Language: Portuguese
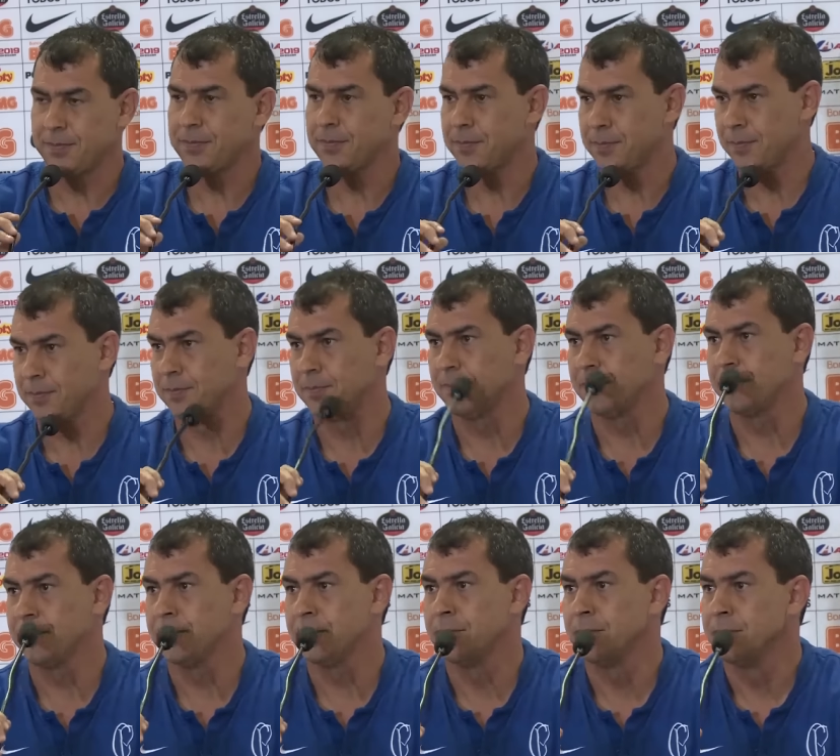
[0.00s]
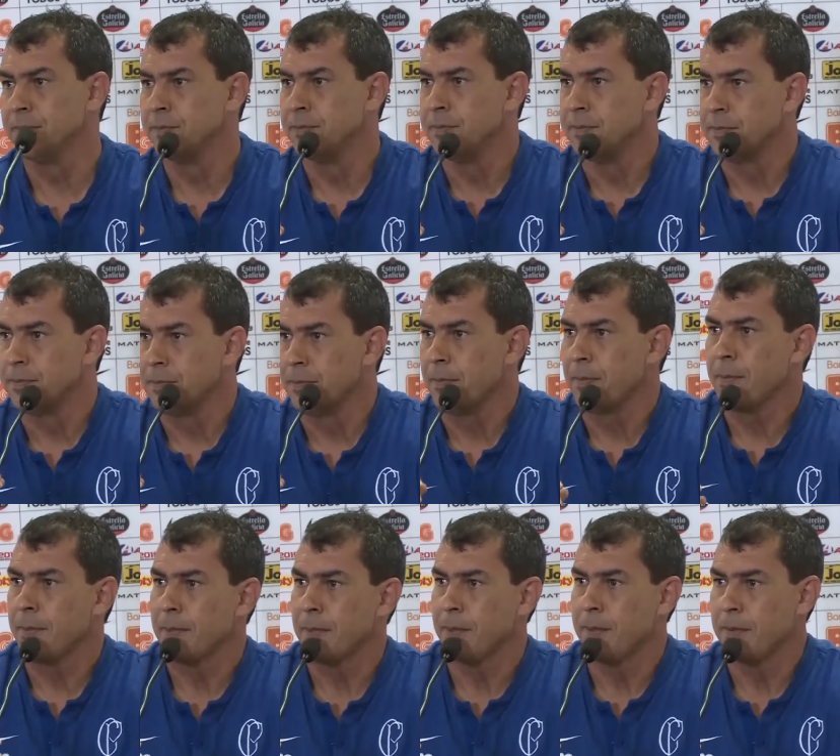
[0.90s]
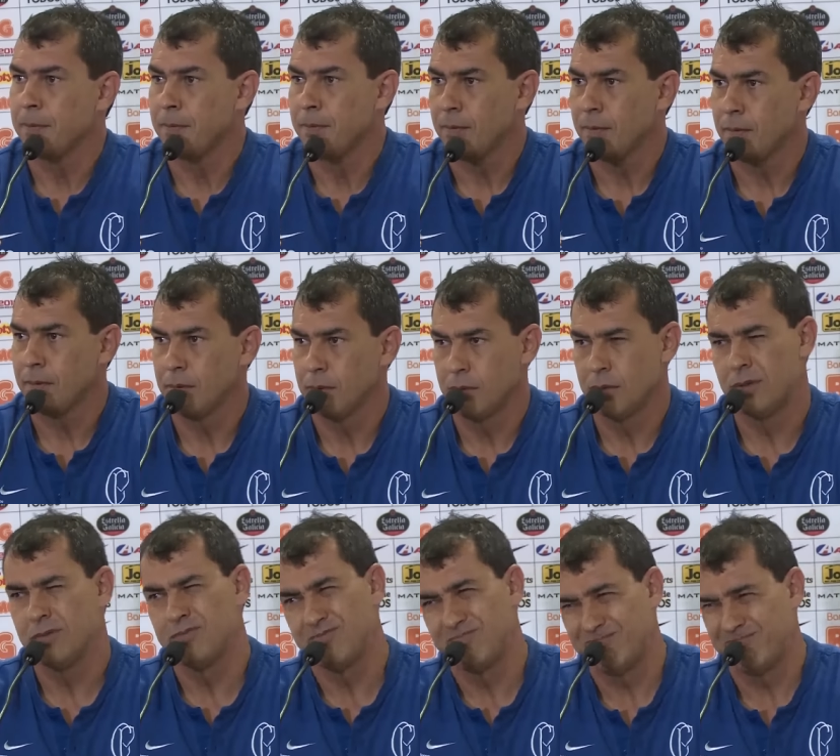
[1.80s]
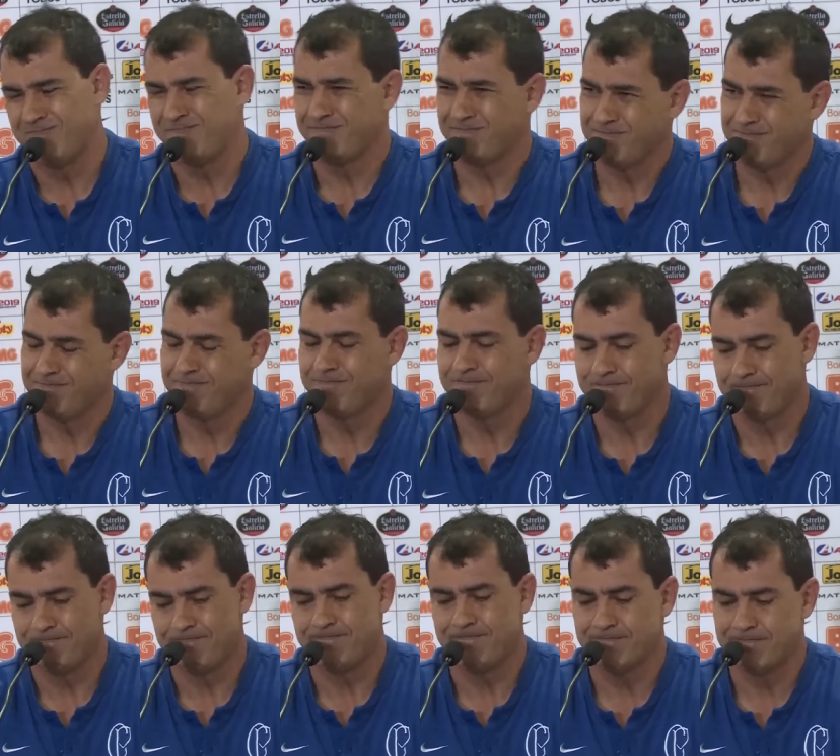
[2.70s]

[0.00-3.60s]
Todo mundo que fez um trabalho decente aqui foi tudo pelo ralo.